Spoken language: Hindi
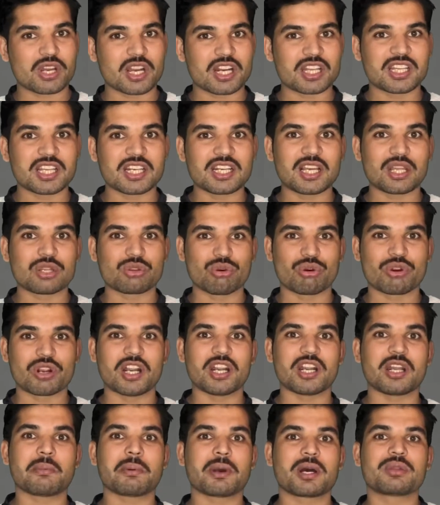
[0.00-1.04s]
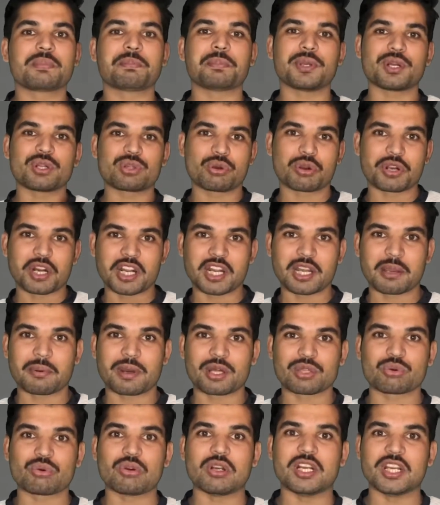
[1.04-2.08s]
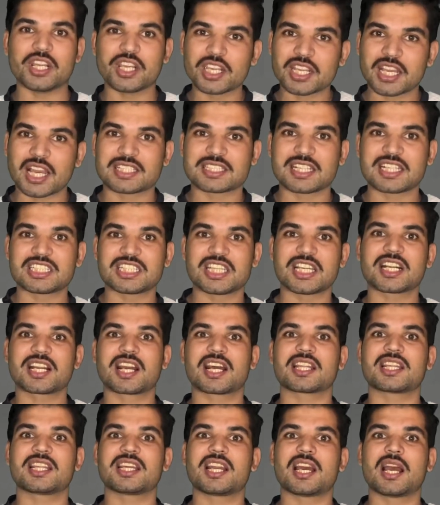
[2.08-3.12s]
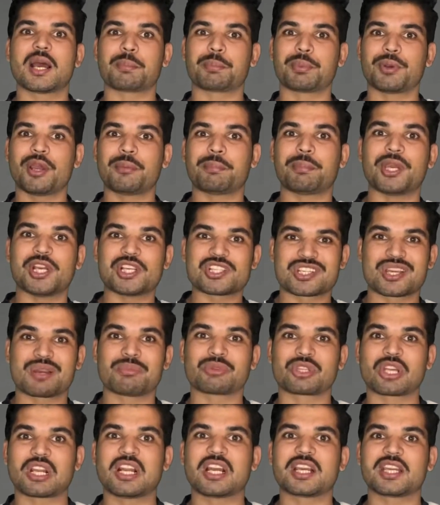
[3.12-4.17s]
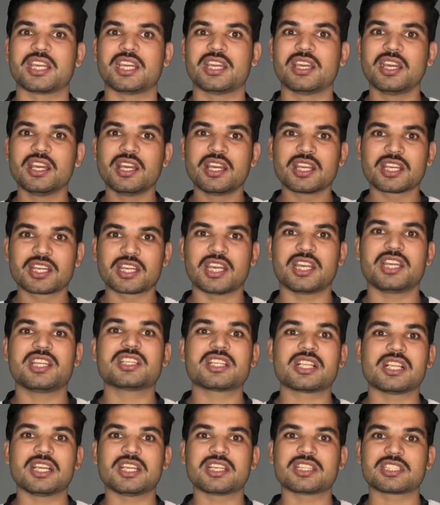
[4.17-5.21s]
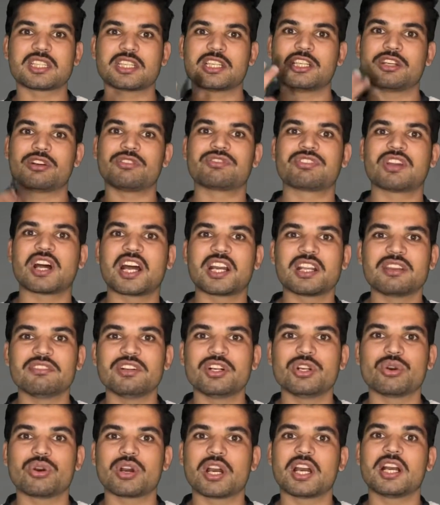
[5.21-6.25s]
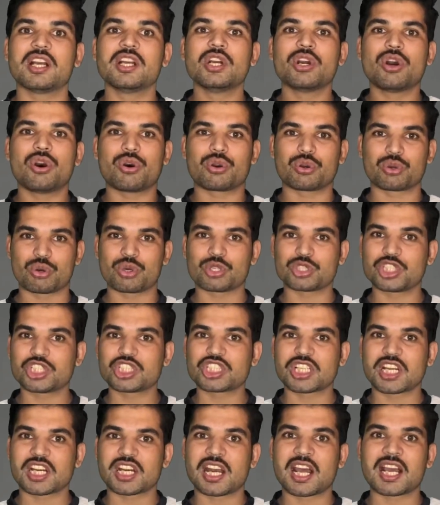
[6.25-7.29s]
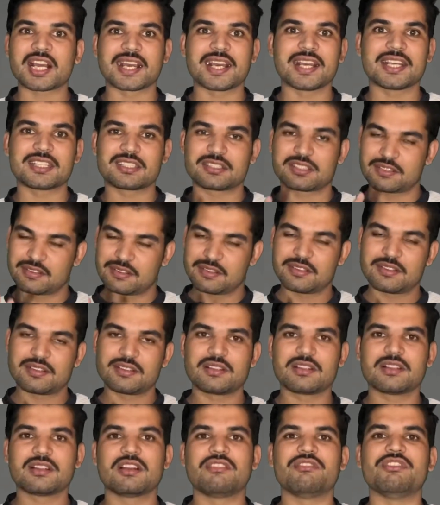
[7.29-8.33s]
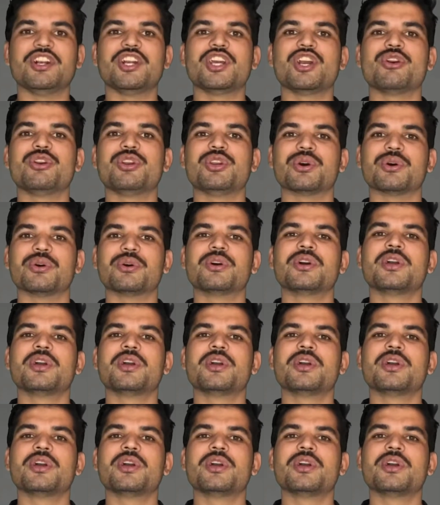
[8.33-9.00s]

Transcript: कर देनी है दो घंटे बाद फिर दो घंटे बाद कोई लिंक ऐसा शेयर कर देना है अपने पेज के मतलब कि, कि इस लिंक से ये फलानी वीडियो है और कोशिश करना कि वीडियो ही हो